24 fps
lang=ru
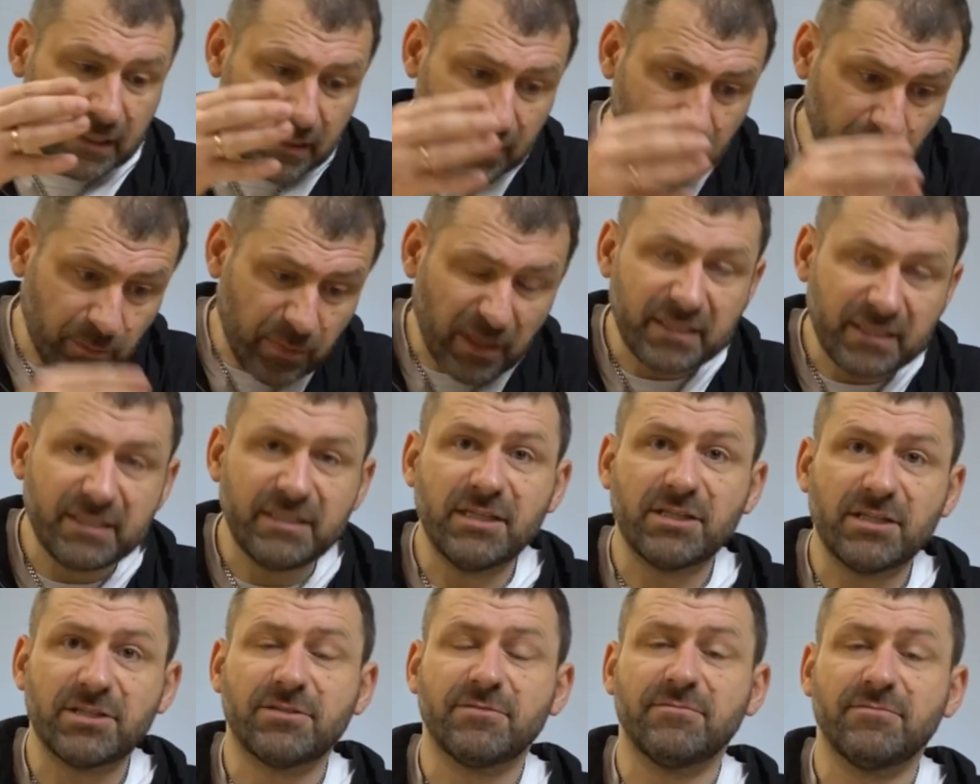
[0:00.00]
э,
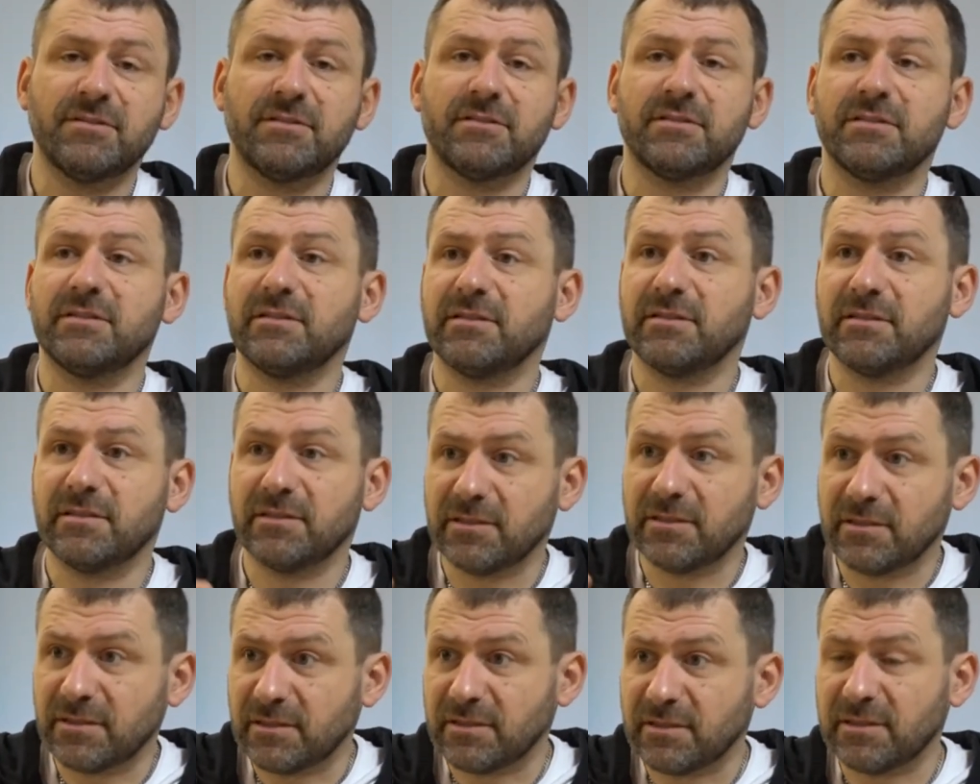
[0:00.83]
поддерживать
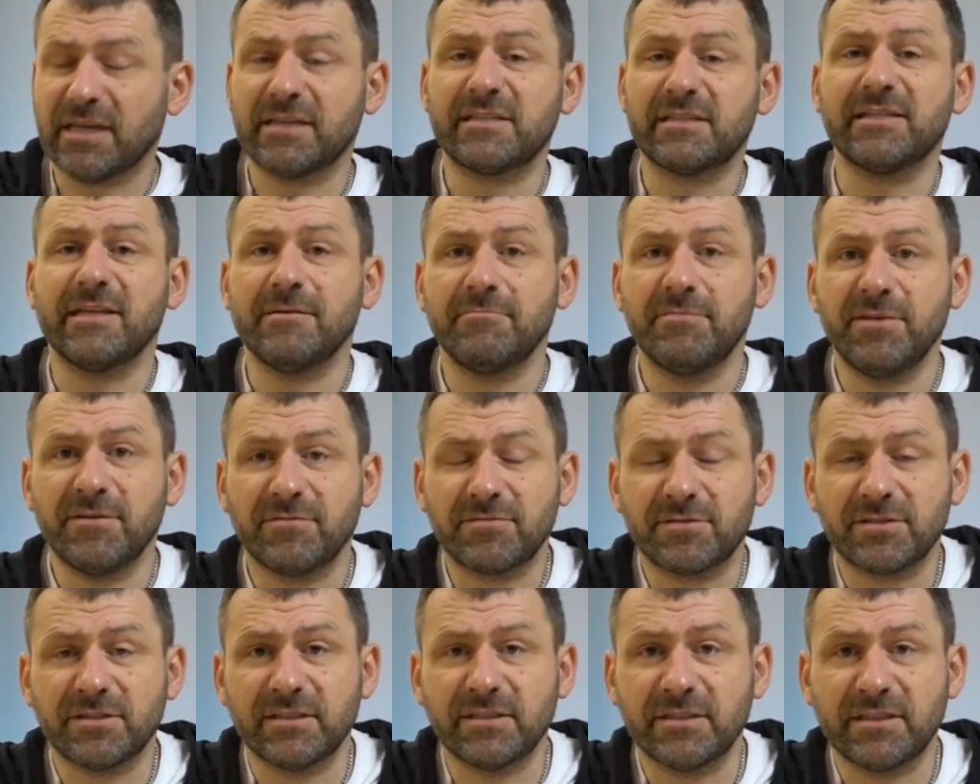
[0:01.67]
э,
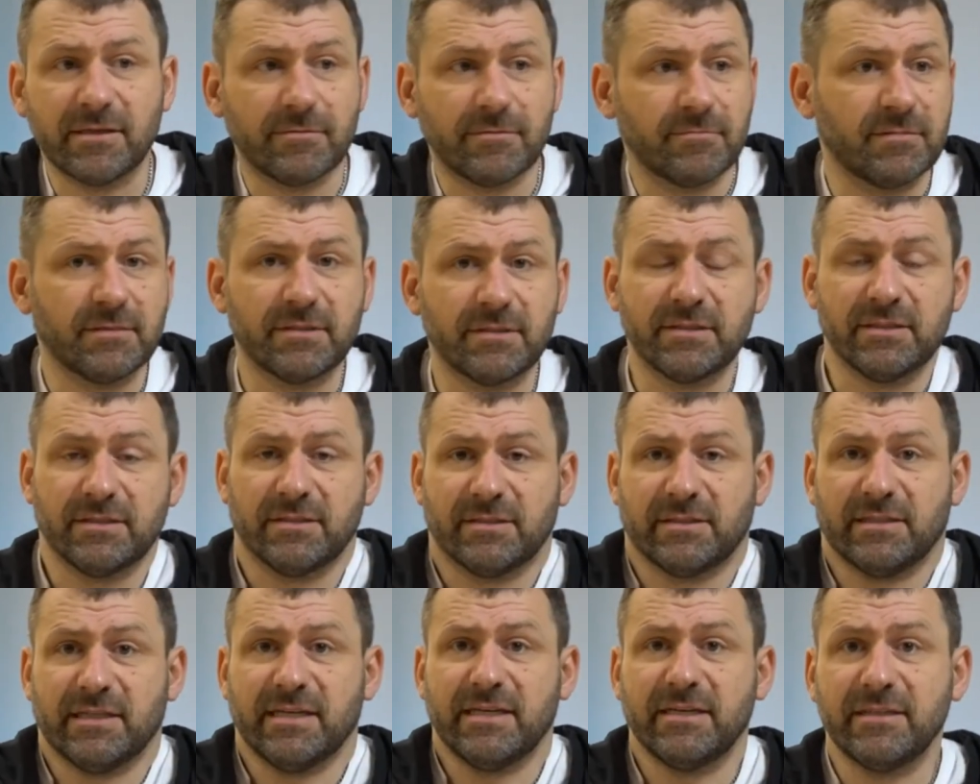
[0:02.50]
ослабевшие там, не
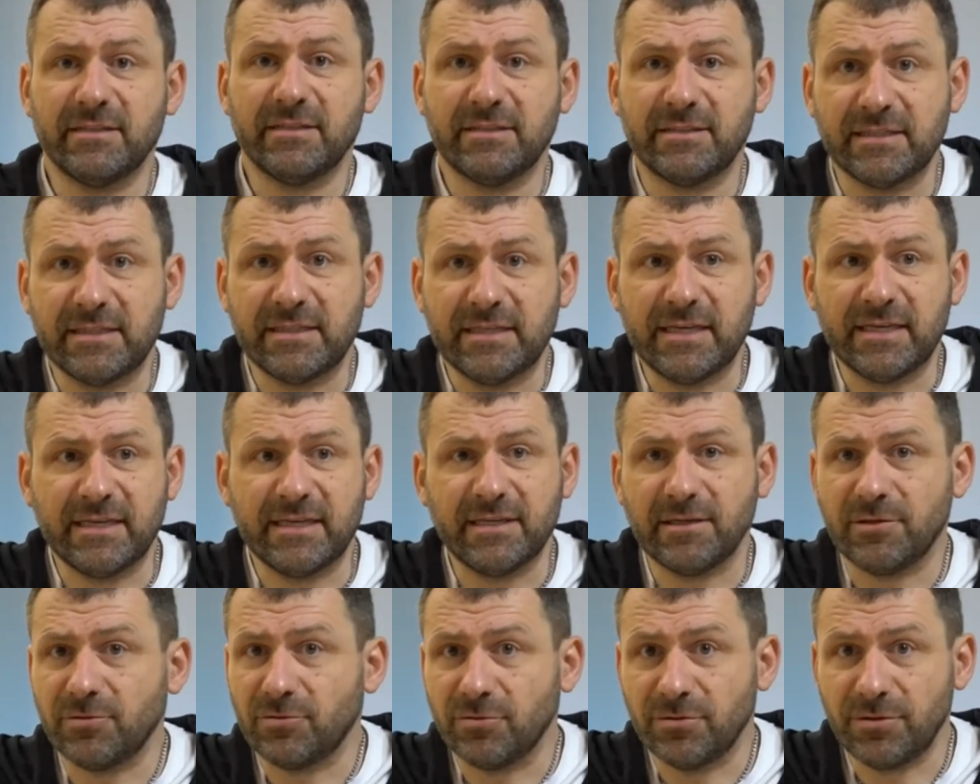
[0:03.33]
знаю, слои
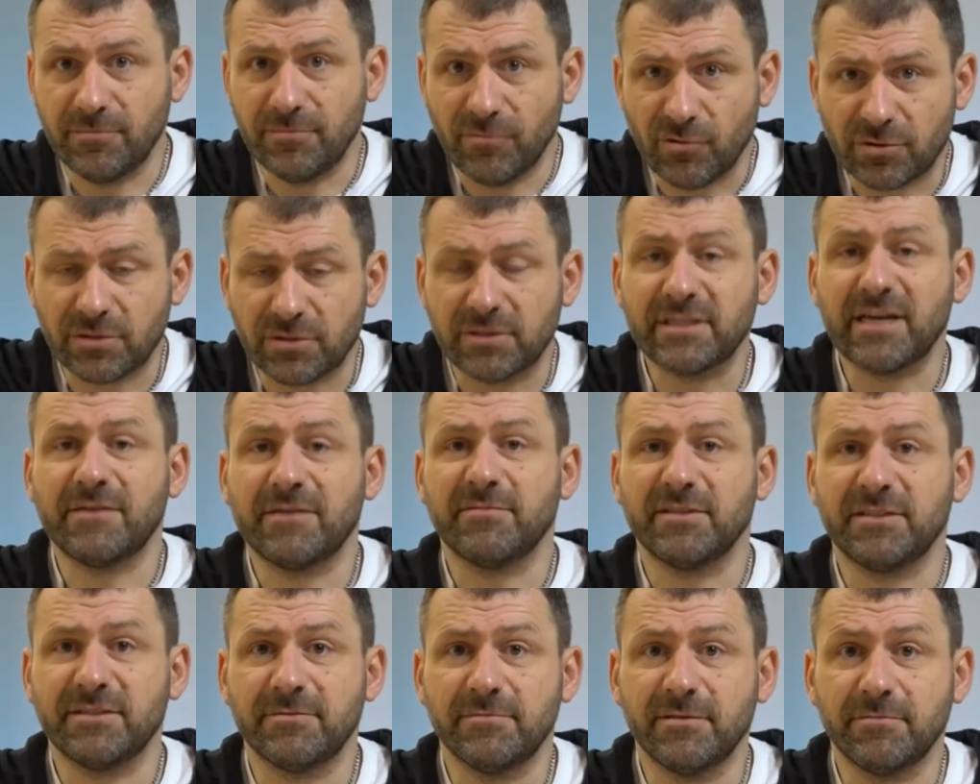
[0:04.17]
населения, кто не может
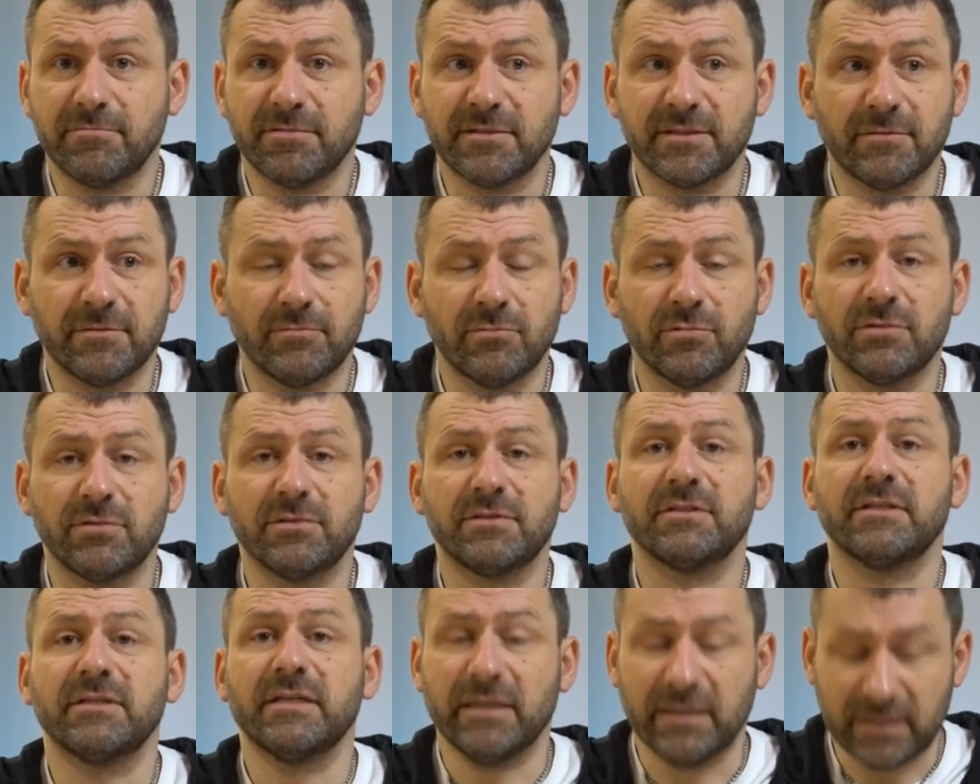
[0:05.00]
сам о себе
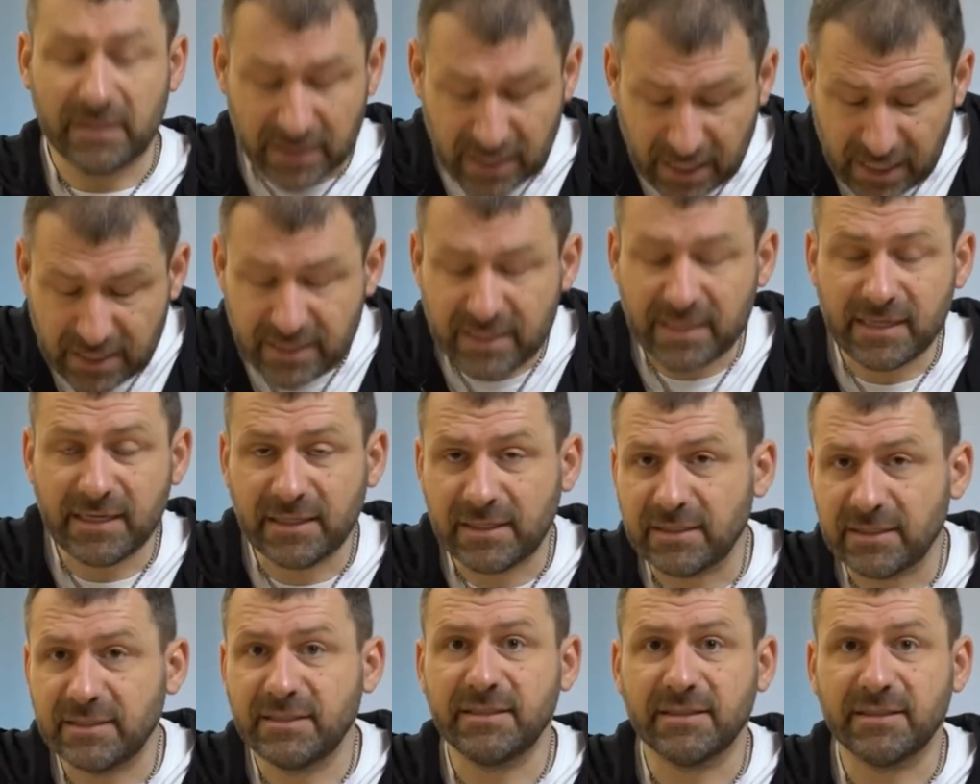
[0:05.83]
позаботиться. Надо
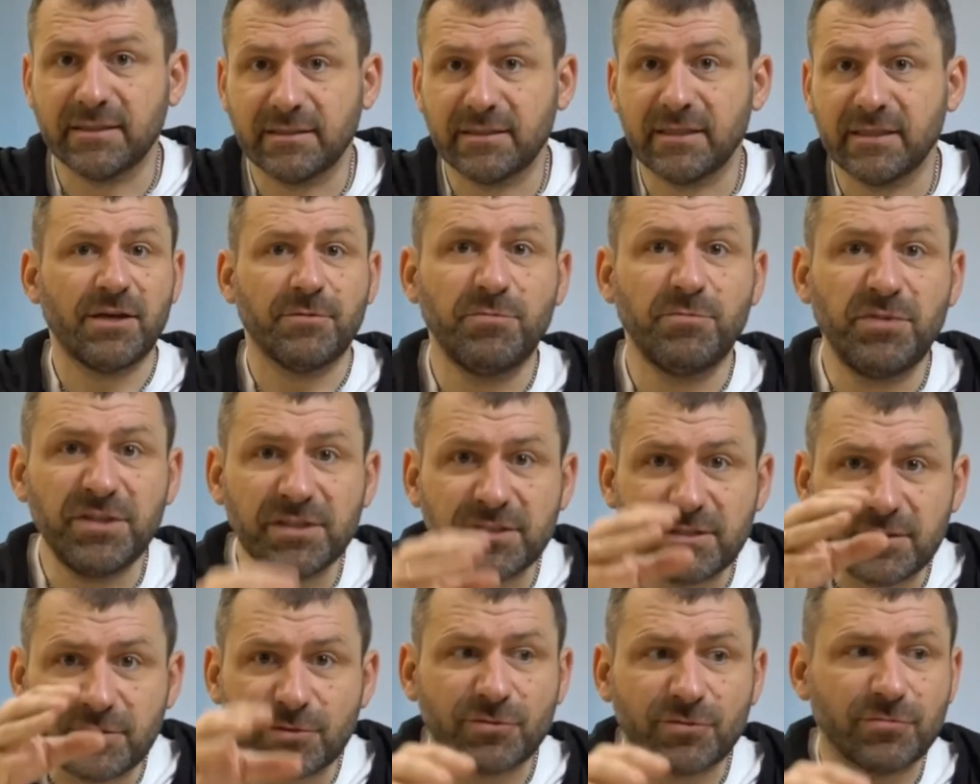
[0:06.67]
это делать.
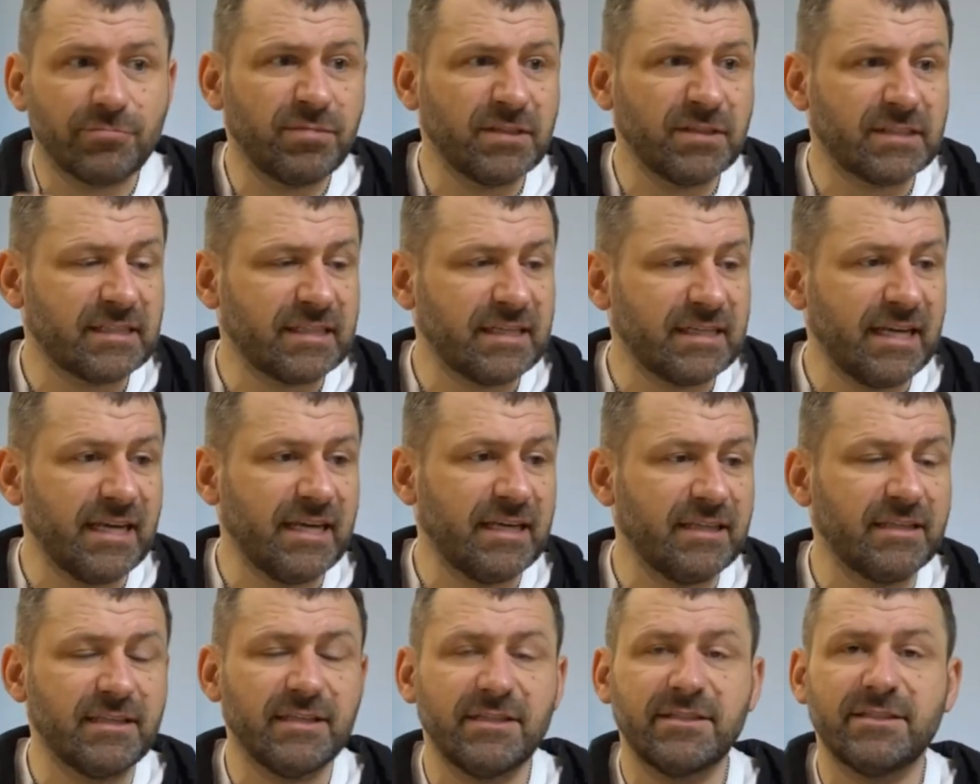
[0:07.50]
Бизнесу
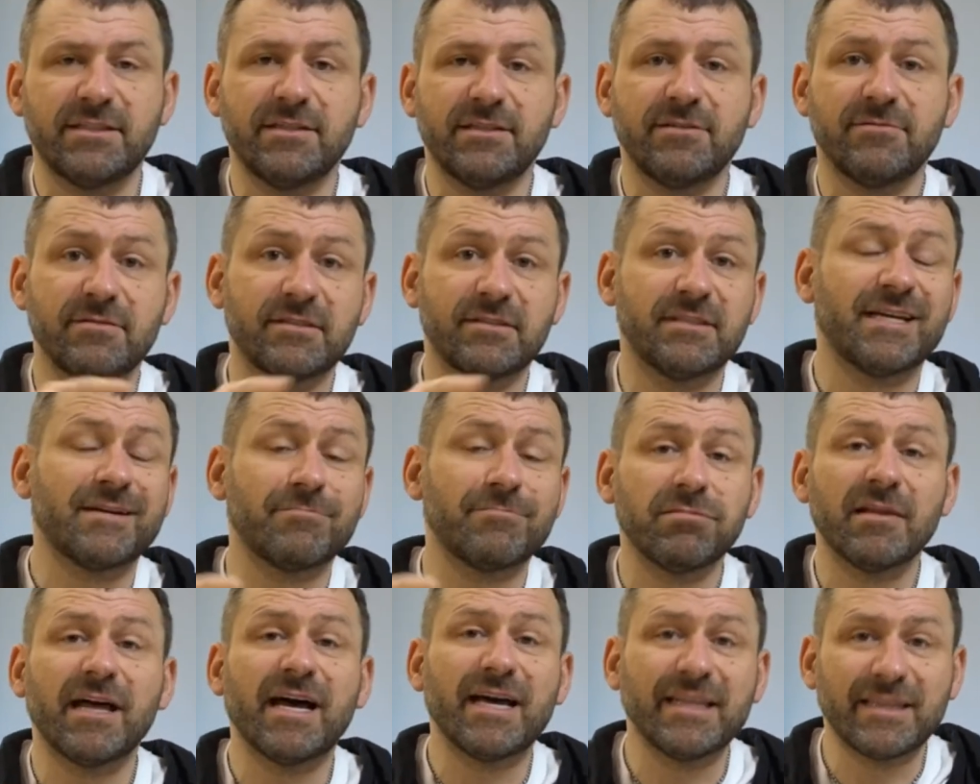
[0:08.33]
быстрее индексировать
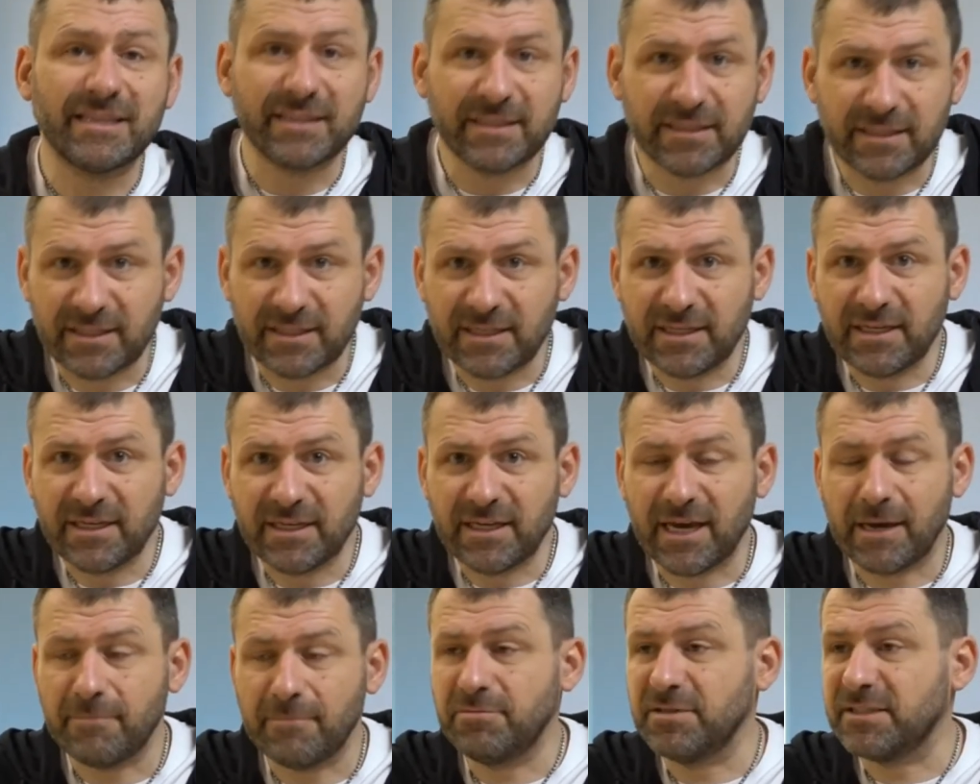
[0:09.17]
зарплаты,
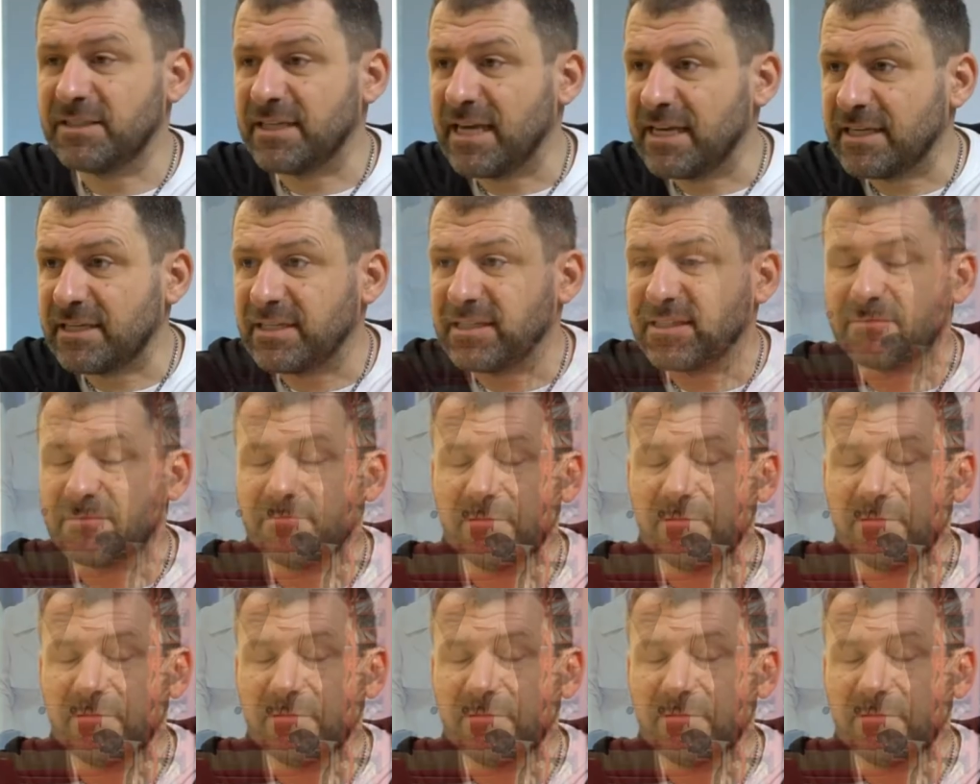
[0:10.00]
обязательно